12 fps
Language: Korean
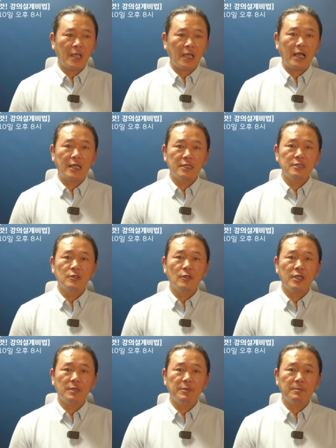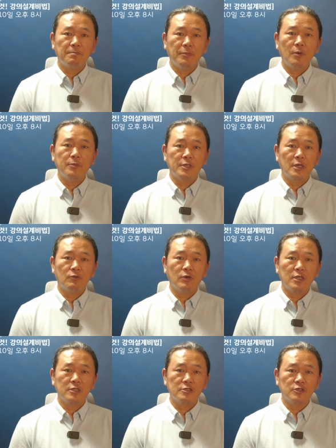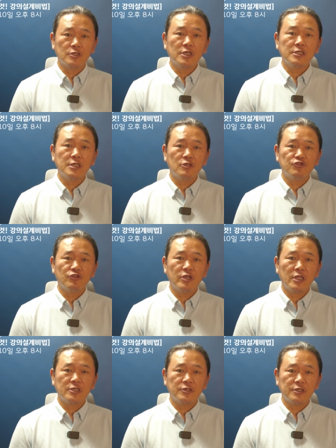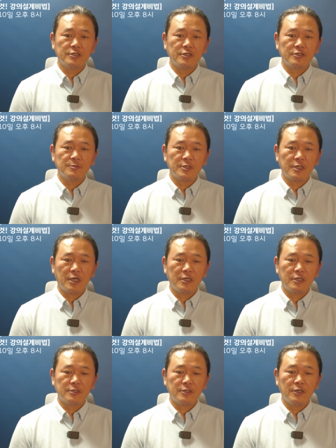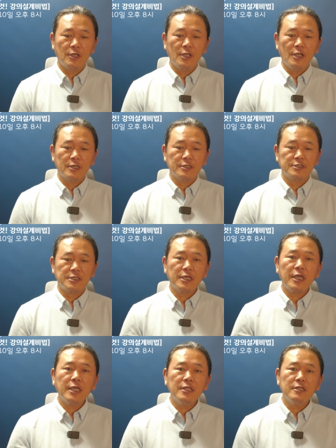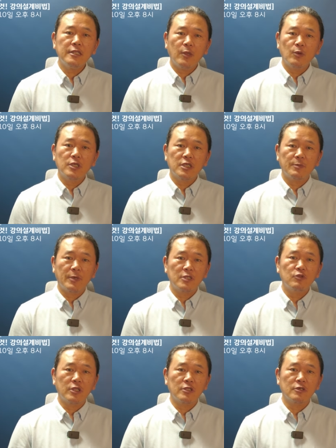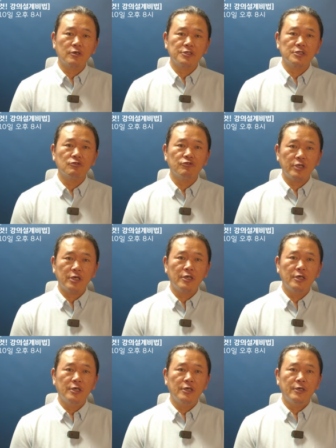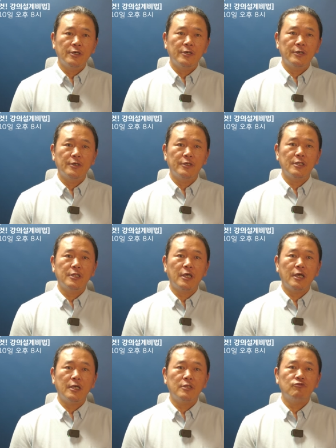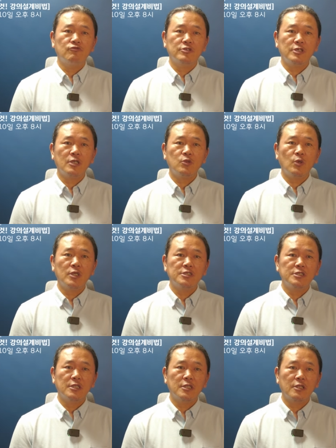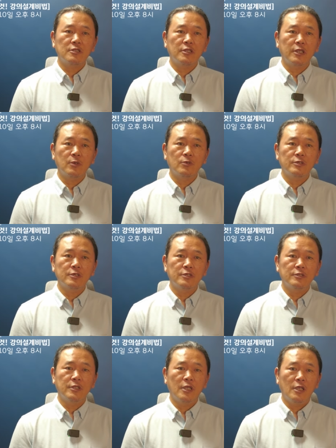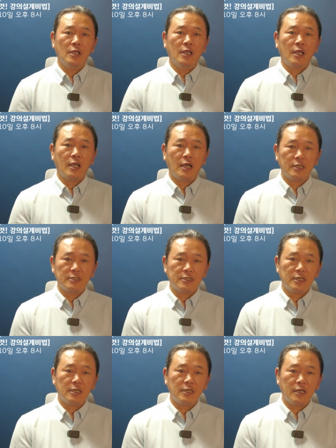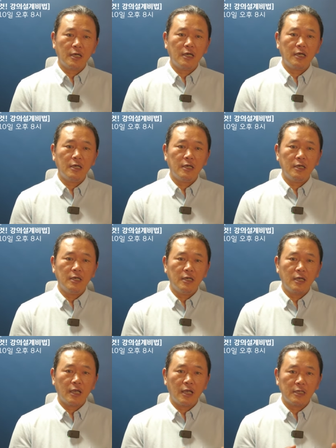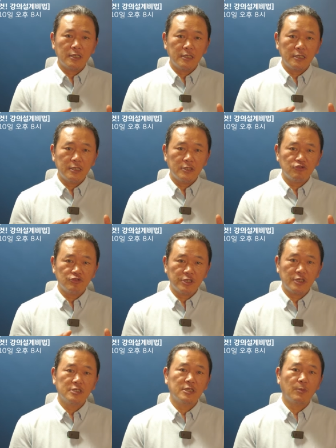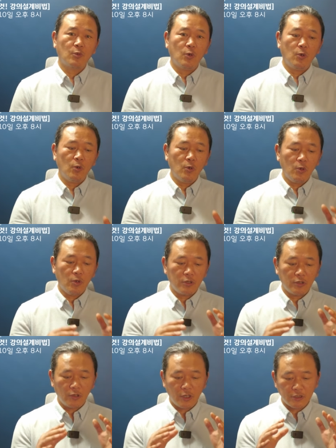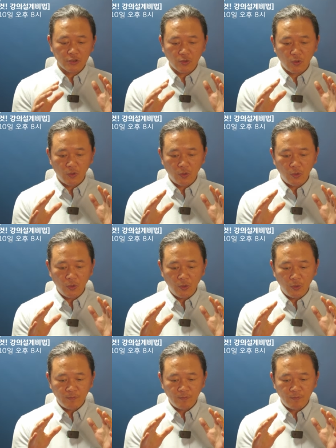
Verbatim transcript: 강의 설계 비법이라고 하는 전자책을 출간한 적이 있었습니다. 그래서 그 책에 있는 내용이 기반이 되는 것이고요. 어, 일단 2시간 동안 진행되는 내용은 강사가 강의 주제를 잡고 그걸 가지고